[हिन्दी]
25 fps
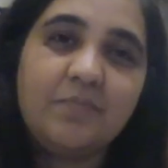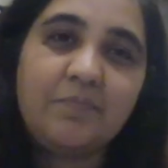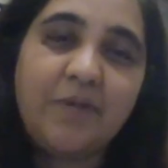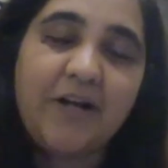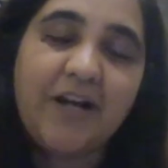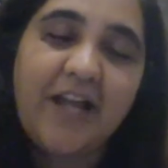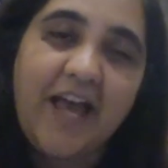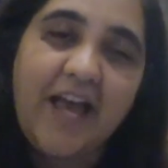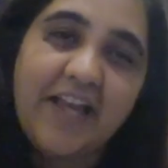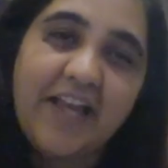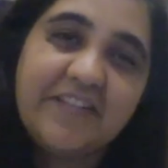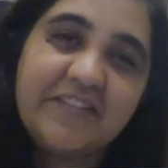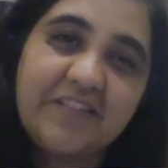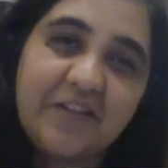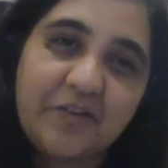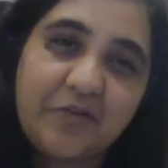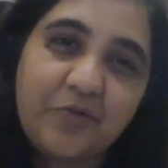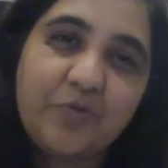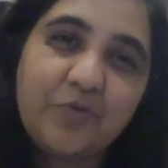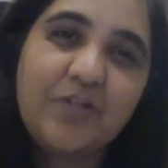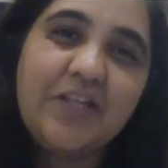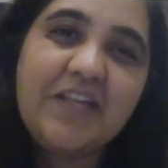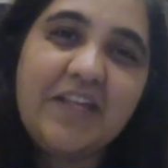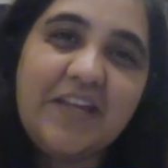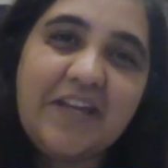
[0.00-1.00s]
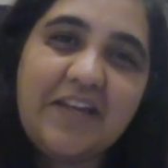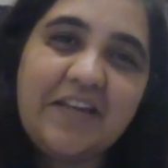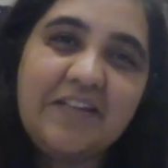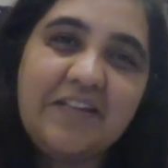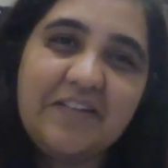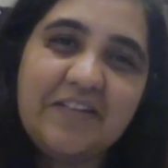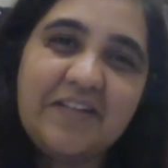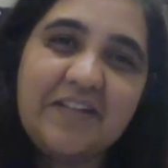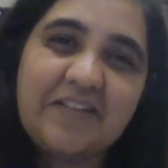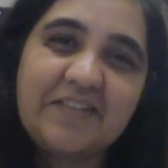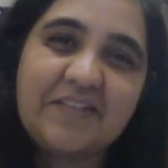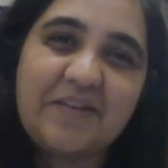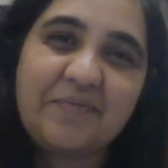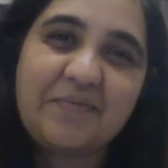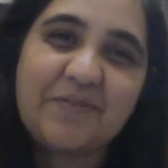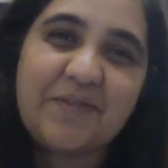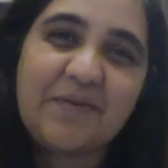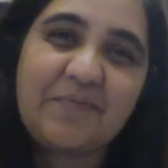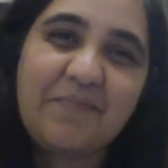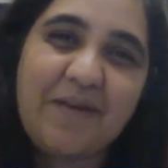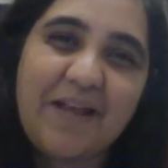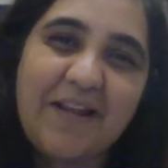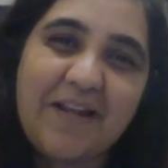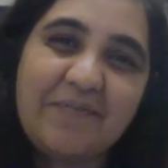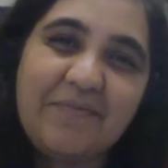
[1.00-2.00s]
पढ़ाई जरूरी है ये सबसे
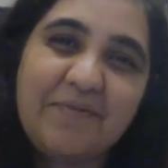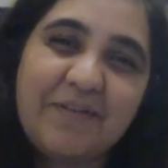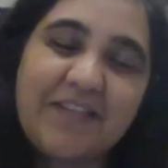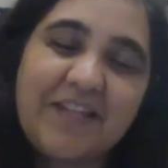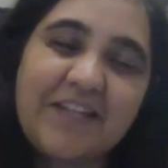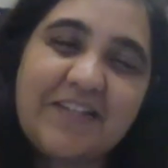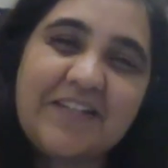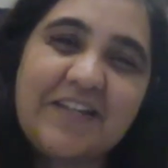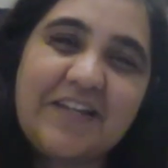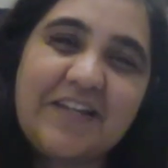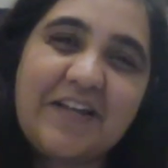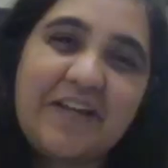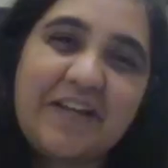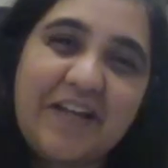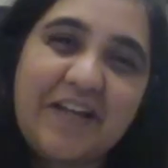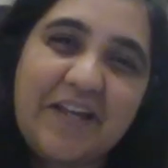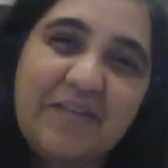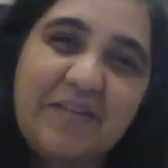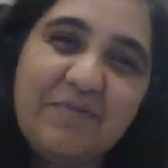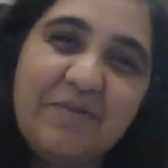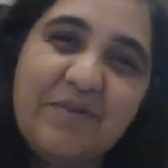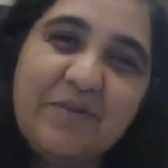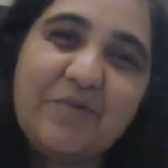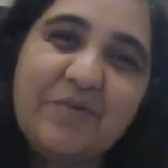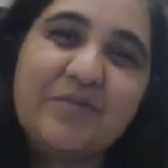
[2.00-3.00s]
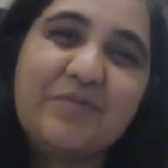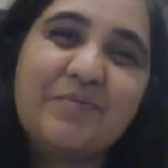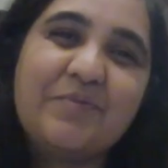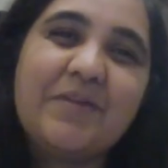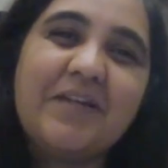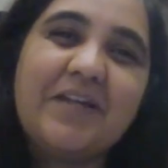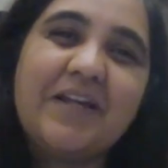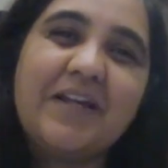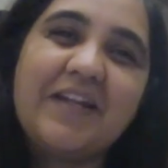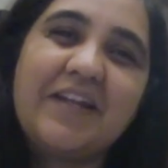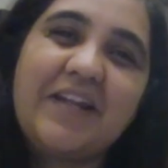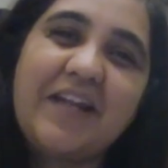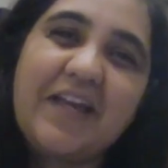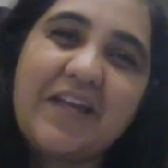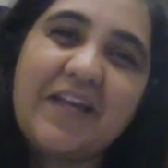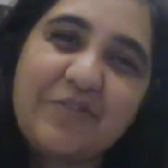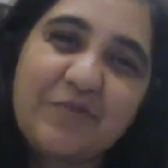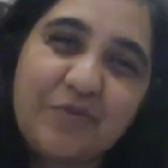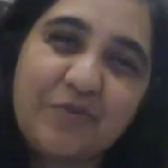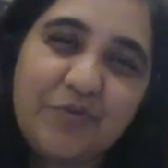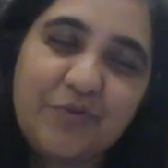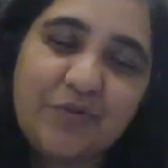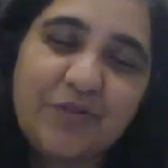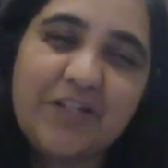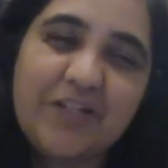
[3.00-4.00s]
पहले पता चला कहीं भी कुछ भी करना है तो
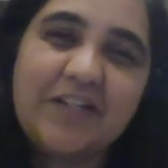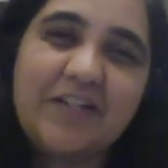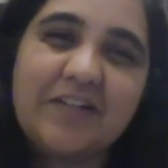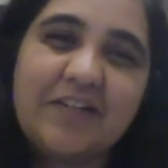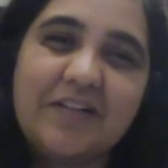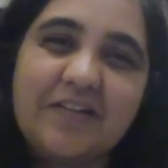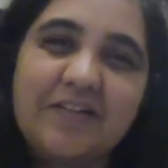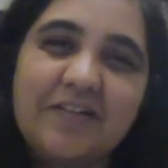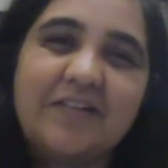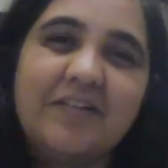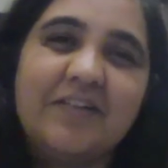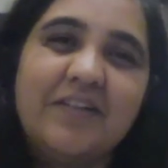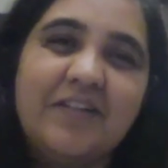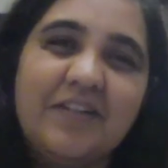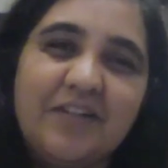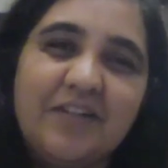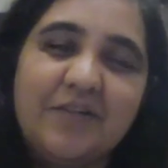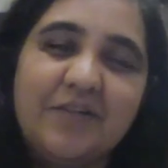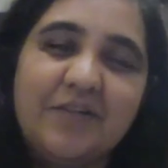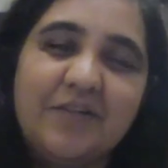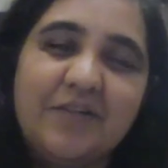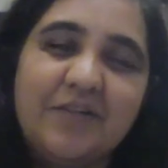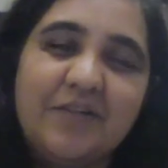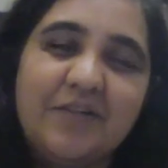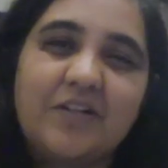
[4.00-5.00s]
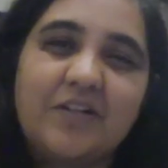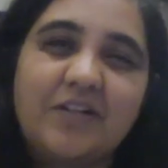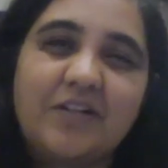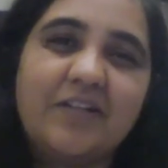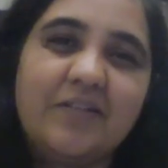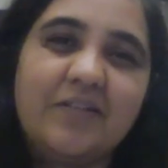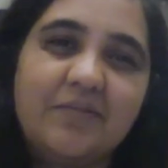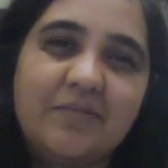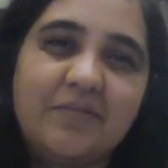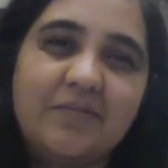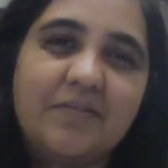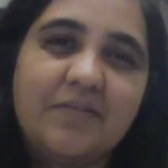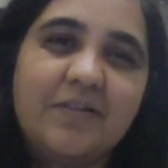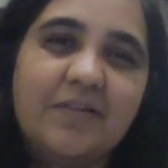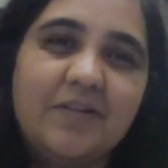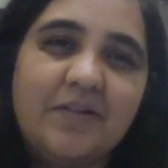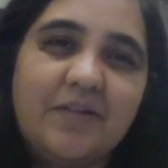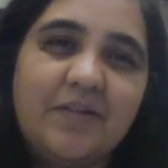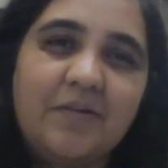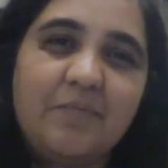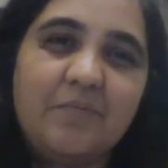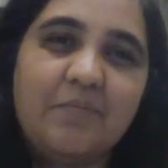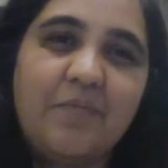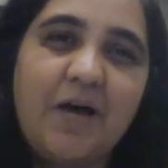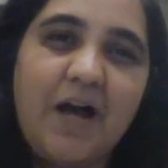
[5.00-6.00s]
यू नीड यू नो सर्टेन
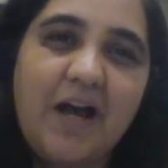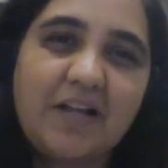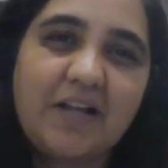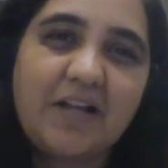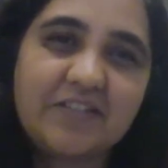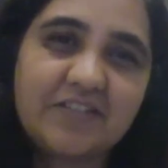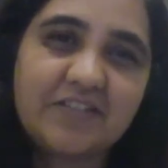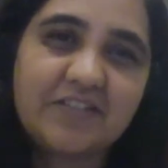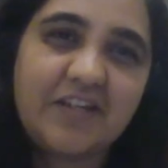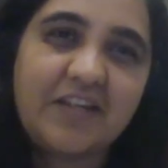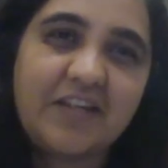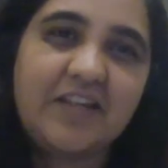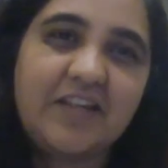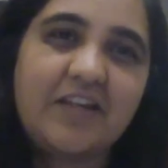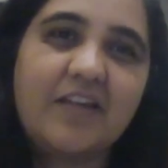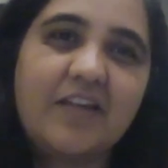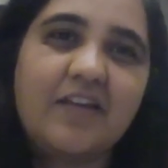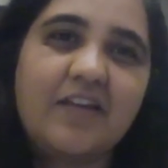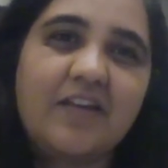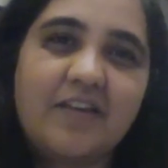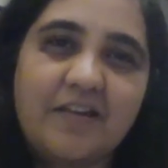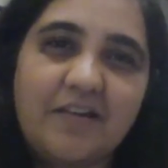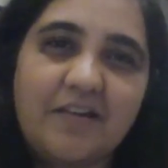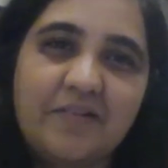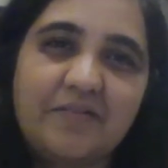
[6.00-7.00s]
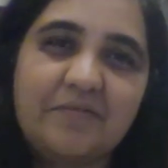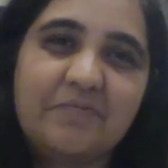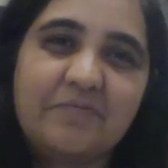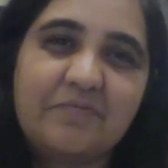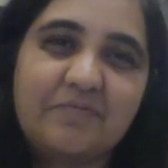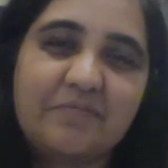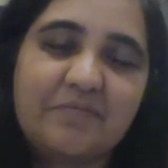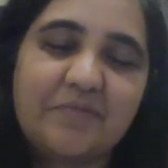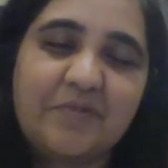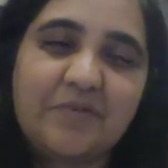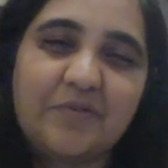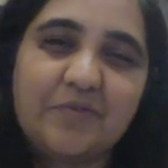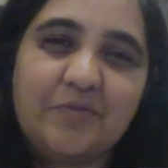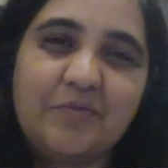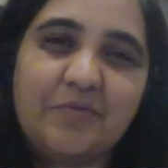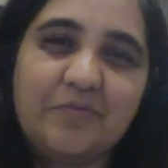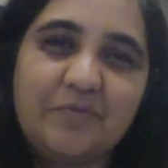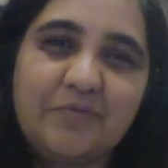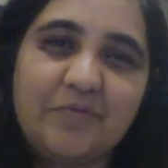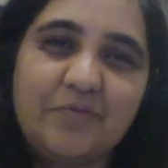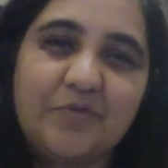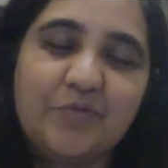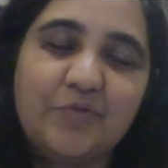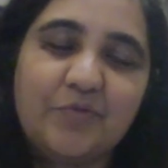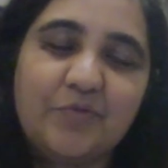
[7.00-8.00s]
मार्क्स चाहिए या यू नो
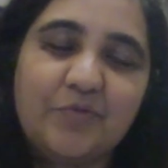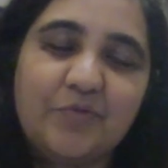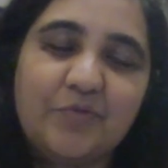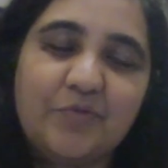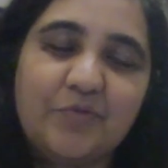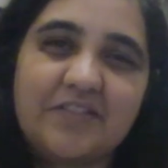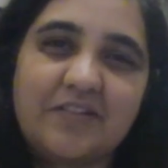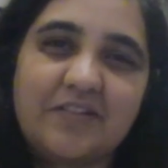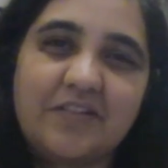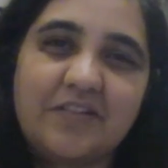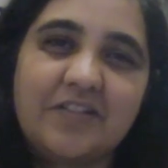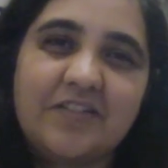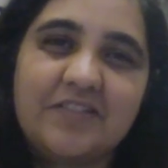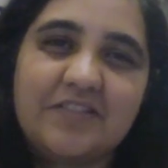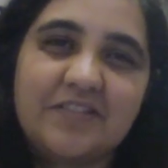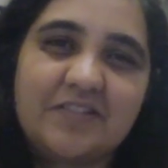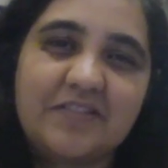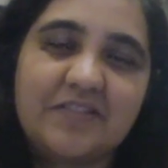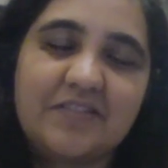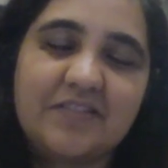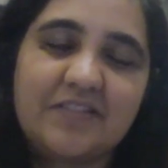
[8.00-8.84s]
यू नीड सर्टेन